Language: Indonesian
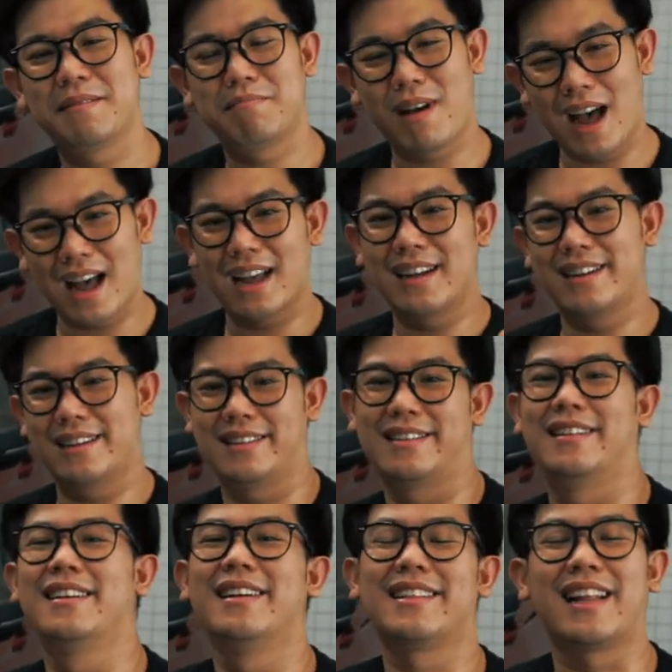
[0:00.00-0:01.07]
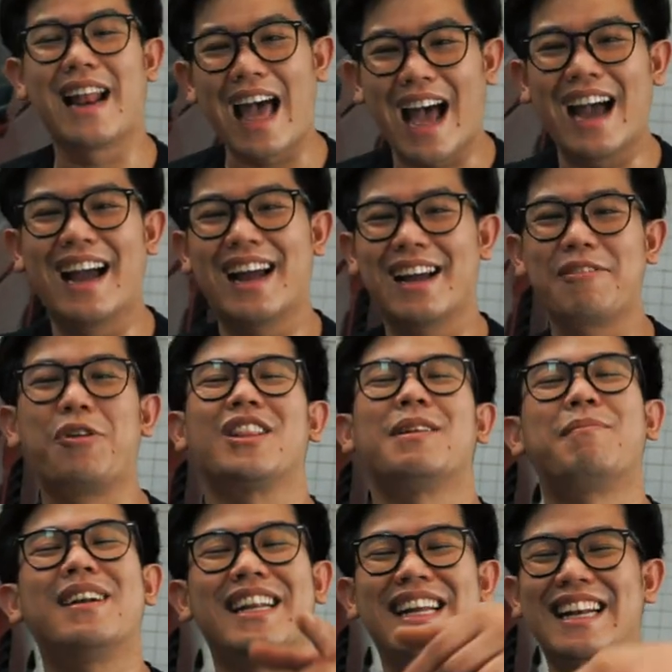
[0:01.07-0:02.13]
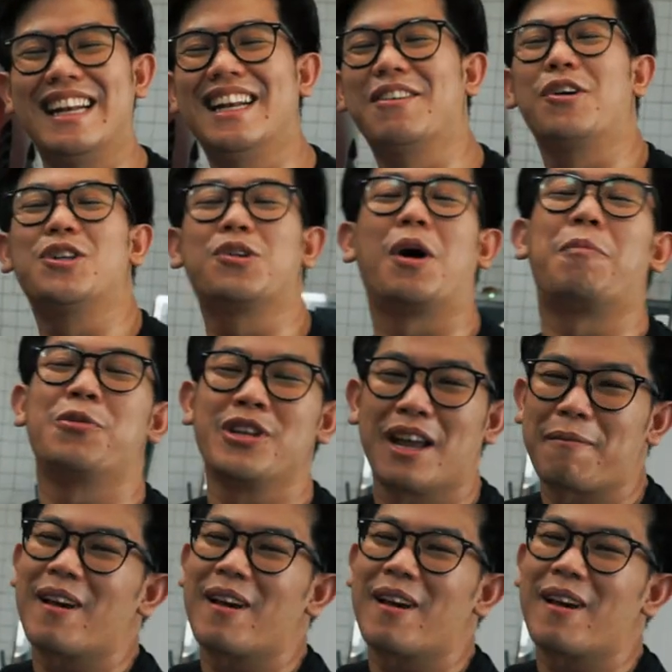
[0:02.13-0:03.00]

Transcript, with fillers: Bang tenang gue temenin gue juga punya